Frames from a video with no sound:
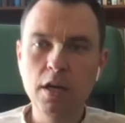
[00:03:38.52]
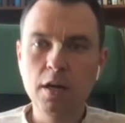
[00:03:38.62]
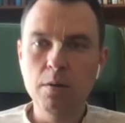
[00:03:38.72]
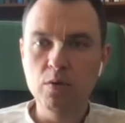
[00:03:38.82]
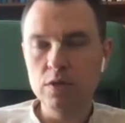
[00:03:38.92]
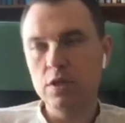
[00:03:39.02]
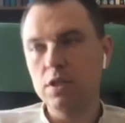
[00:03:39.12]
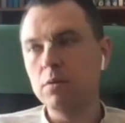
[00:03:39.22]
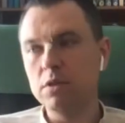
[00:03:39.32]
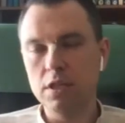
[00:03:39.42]
Будете
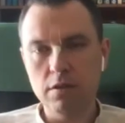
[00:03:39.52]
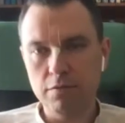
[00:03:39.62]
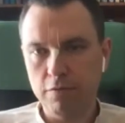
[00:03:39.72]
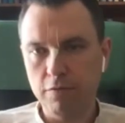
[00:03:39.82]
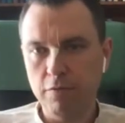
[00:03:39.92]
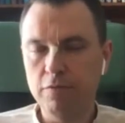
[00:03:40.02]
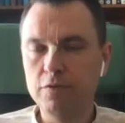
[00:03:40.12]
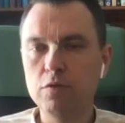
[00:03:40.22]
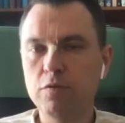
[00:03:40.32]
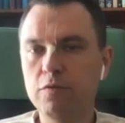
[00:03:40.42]
там где-то в,
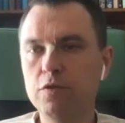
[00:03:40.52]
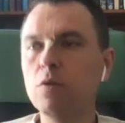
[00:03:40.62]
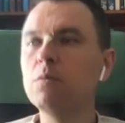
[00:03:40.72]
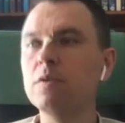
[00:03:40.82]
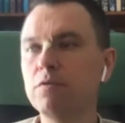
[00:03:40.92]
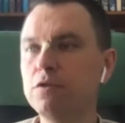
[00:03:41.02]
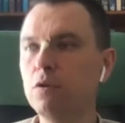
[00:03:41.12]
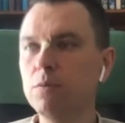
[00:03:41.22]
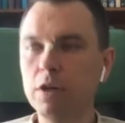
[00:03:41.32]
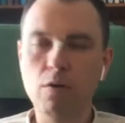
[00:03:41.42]
в, тем, в
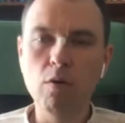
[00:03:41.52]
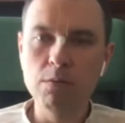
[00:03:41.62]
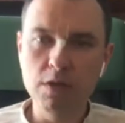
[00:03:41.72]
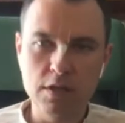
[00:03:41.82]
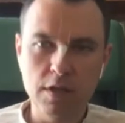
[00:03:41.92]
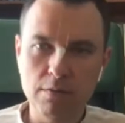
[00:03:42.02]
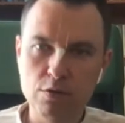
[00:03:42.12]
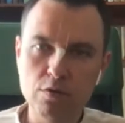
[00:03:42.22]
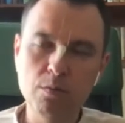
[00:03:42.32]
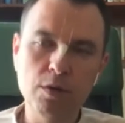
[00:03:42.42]
темной комнате, там
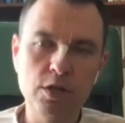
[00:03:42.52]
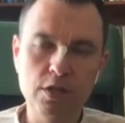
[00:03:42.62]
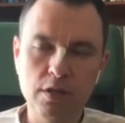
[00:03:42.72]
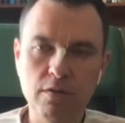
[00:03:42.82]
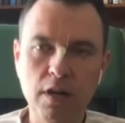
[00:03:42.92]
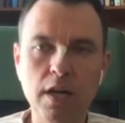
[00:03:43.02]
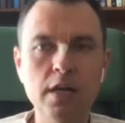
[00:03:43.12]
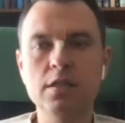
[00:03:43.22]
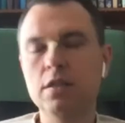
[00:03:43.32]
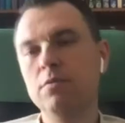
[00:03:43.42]
сумрачной,
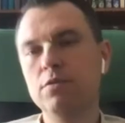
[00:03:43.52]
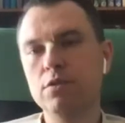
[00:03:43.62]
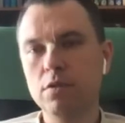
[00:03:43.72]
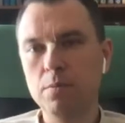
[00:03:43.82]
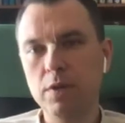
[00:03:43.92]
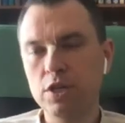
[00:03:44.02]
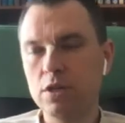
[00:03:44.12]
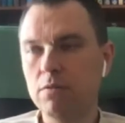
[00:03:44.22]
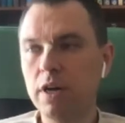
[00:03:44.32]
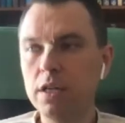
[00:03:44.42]
валяться, там все это
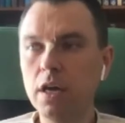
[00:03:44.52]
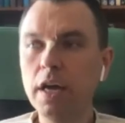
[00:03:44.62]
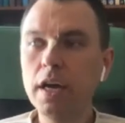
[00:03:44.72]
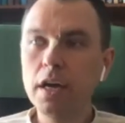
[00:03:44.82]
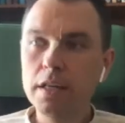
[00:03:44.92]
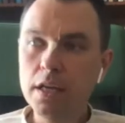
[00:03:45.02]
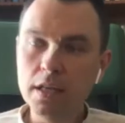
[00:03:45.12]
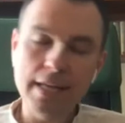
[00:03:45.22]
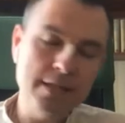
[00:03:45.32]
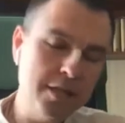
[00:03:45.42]
переживать?
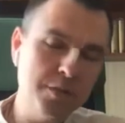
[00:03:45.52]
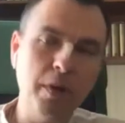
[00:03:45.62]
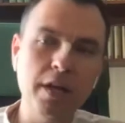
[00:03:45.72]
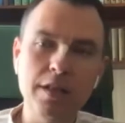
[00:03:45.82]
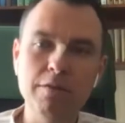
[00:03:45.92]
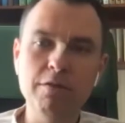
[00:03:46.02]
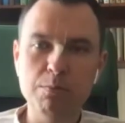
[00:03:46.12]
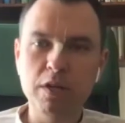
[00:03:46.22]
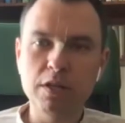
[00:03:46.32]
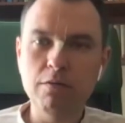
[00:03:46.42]
Нет, а здесь преданные вас
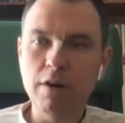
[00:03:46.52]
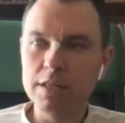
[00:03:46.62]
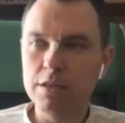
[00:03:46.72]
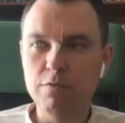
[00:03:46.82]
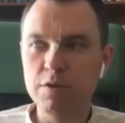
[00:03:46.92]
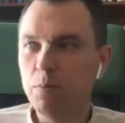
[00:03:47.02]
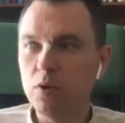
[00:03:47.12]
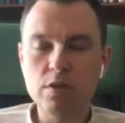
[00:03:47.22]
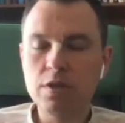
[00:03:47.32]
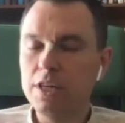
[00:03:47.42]
подхватят, вы
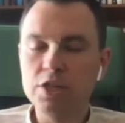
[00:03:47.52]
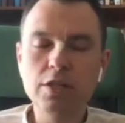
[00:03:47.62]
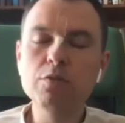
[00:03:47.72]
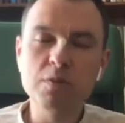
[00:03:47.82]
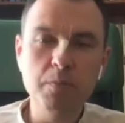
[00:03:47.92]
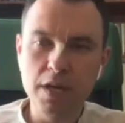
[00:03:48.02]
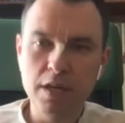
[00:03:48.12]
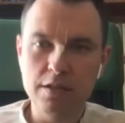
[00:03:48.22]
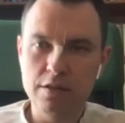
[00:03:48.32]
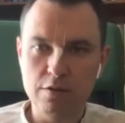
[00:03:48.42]
просто даже не
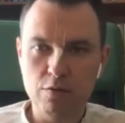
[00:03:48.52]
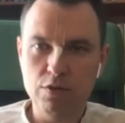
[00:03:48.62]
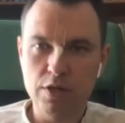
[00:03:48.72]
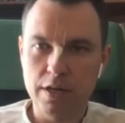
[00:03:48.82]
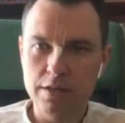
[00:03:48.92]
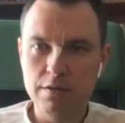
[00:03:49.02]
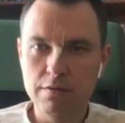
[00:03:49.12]
успеете заскучать.